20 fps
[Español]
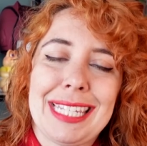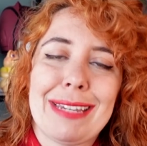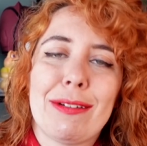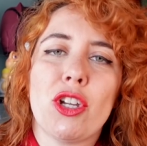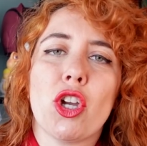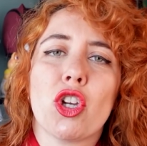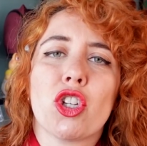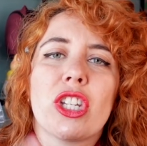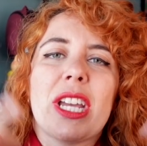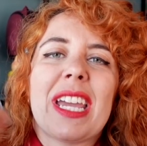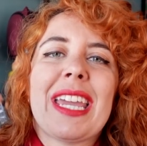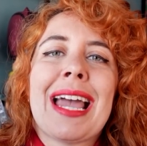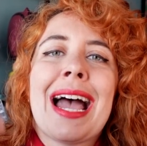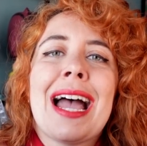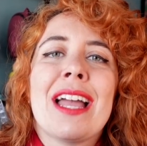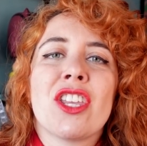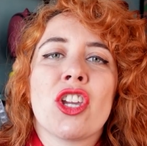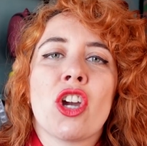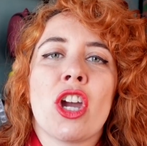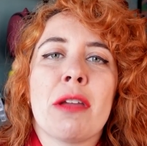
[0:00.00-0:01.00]
Llevo yo seis
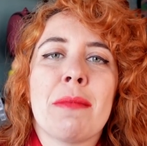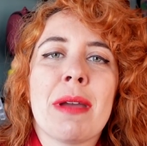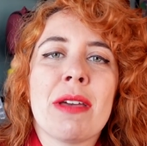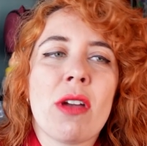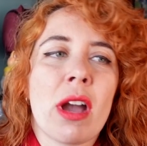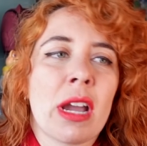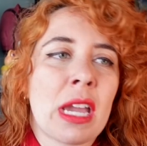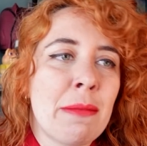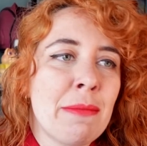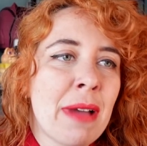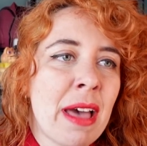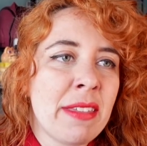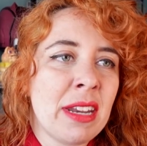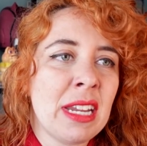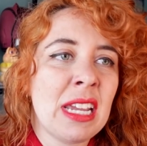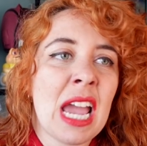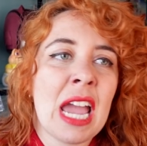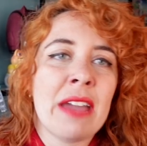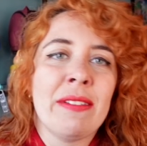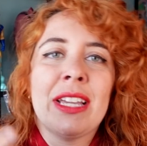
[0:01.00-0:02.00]
años y medio aquí en
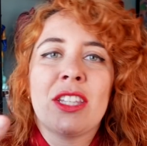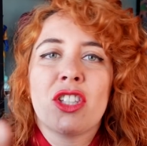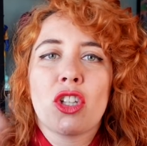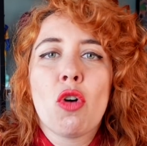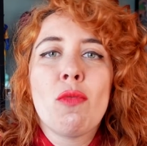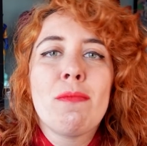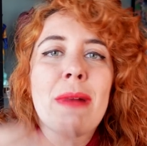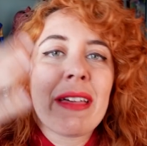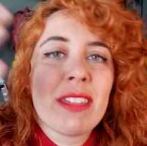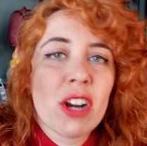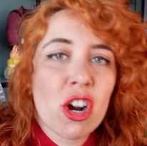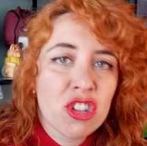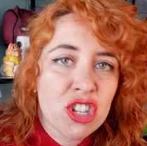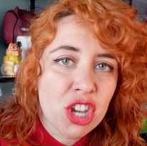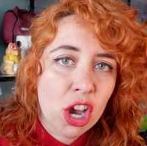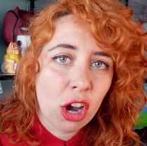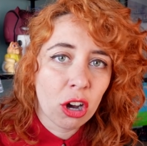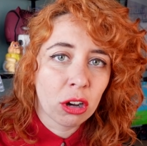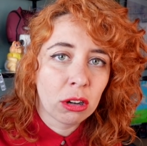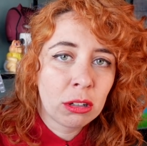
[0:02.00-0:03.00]
Madrid. ¡He visto un
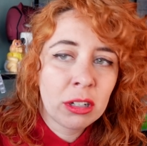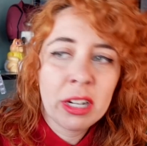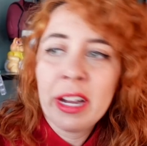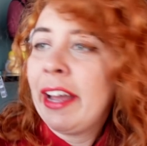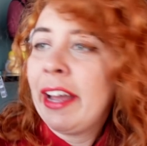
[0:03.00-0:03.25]
madroño!